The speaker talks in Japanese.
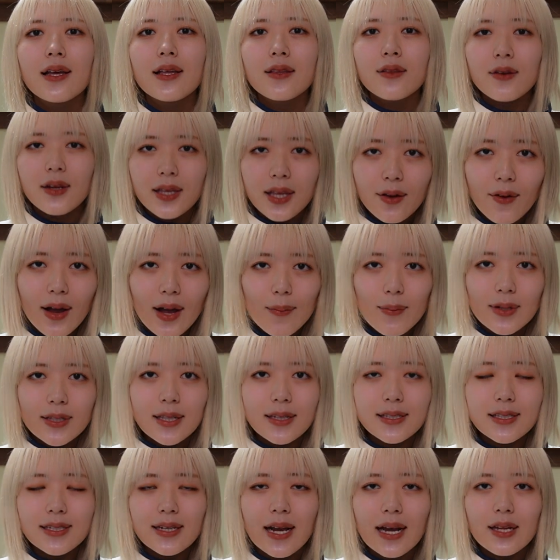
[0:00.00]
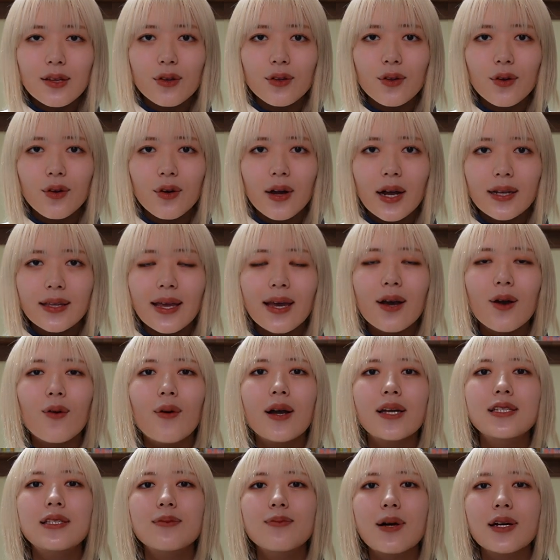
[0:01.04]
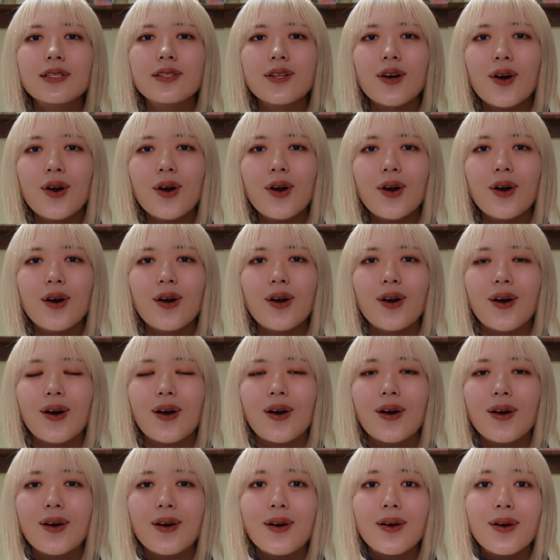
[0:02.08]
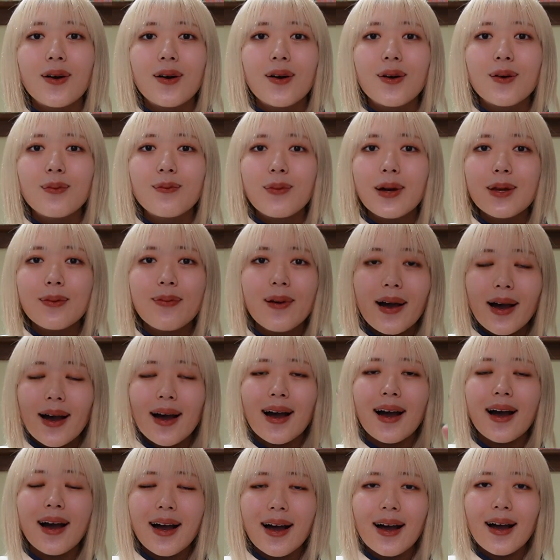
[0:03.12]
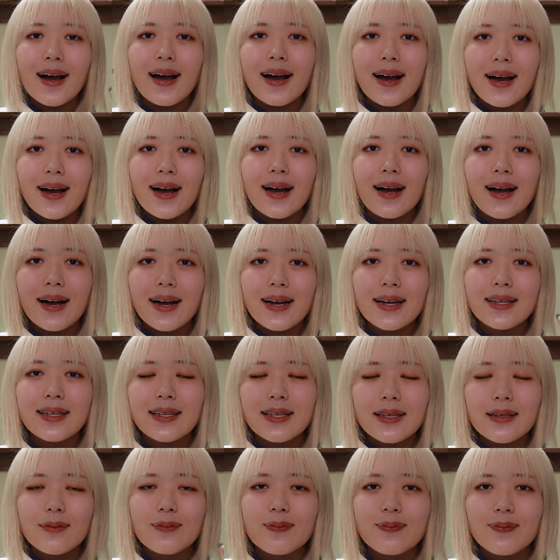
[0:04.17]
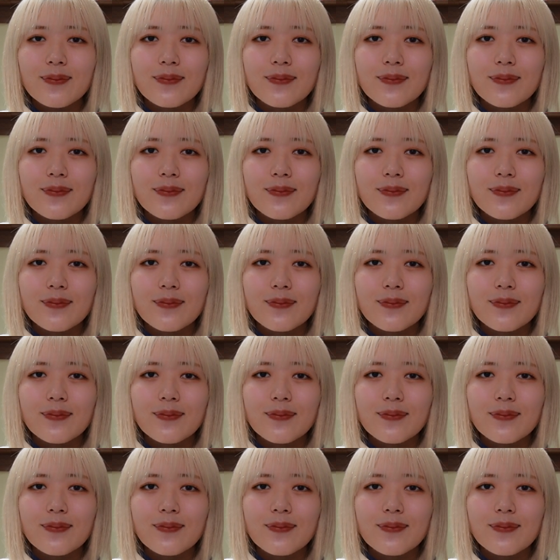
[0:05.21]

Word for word: それではまた次回の動画でお会いしましょう。バイバーイ。